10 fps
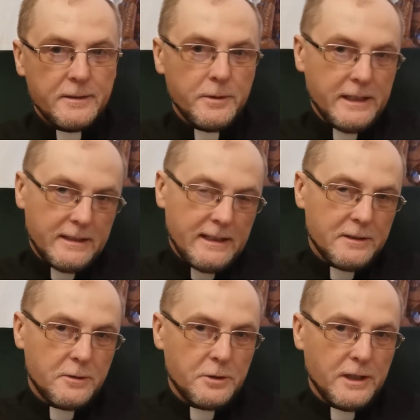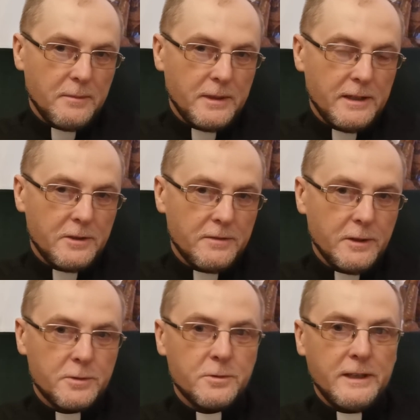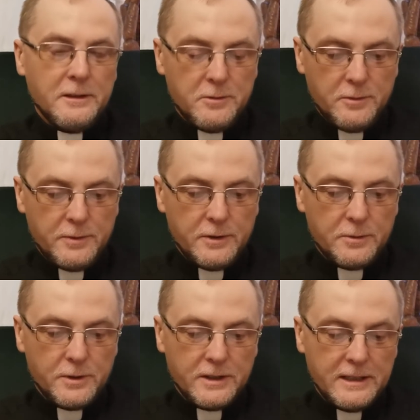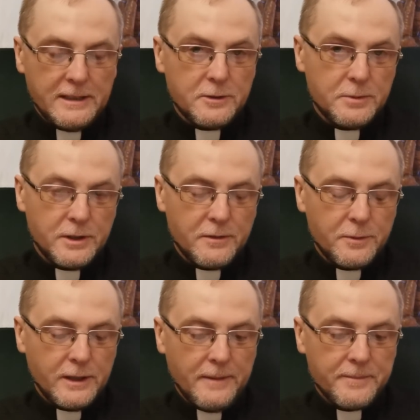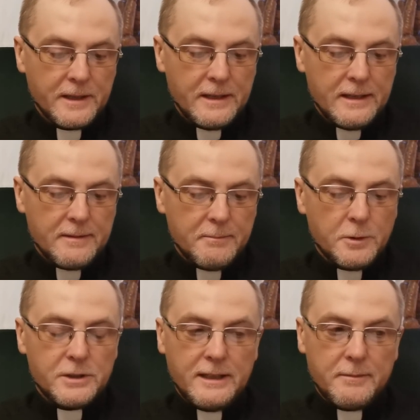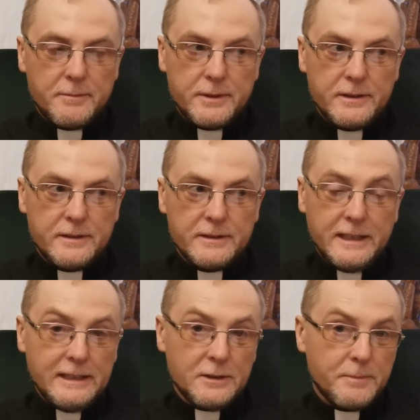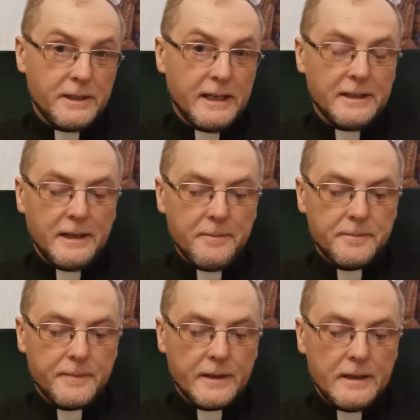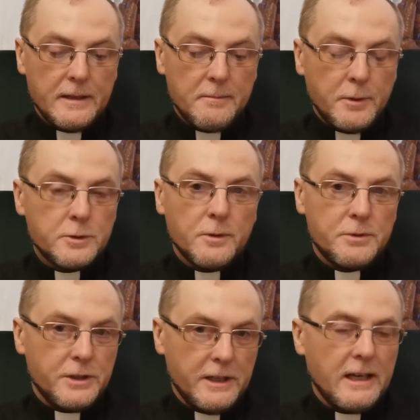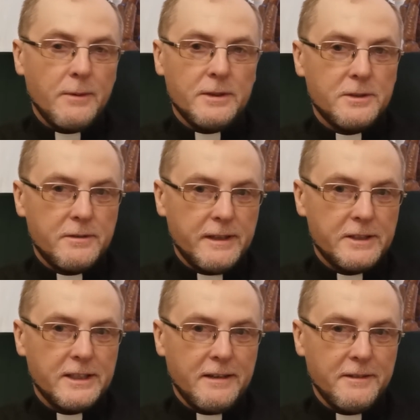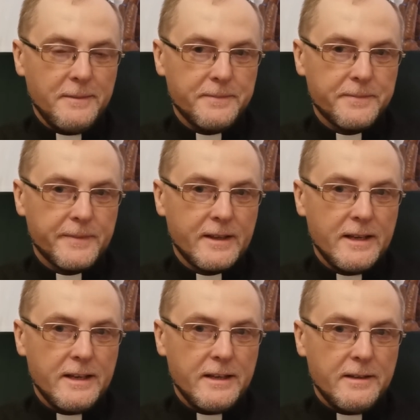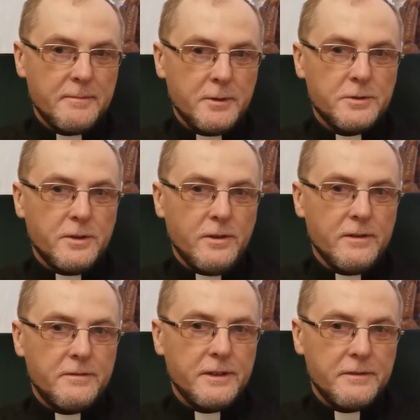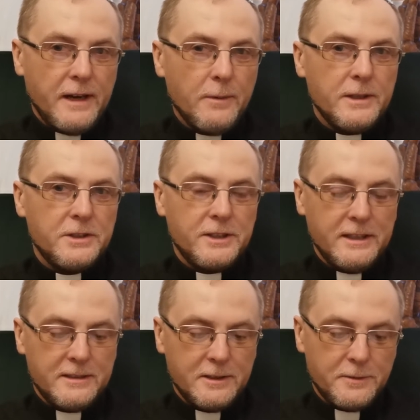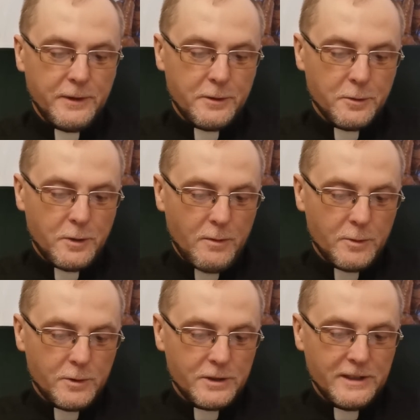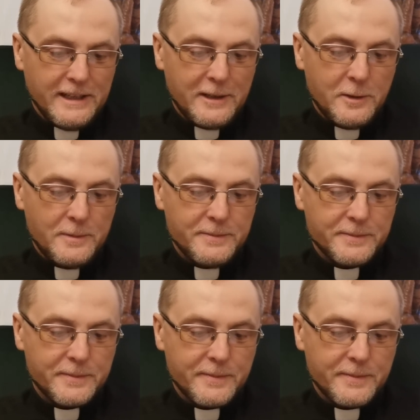No tak teraz do siebie i do wielu studentów, których nieraz obserwuję, można by zadać pytanie: po co przyjechałeś do Warszawy? Po co wyrwałeś się ze swojego domu rodzinnego?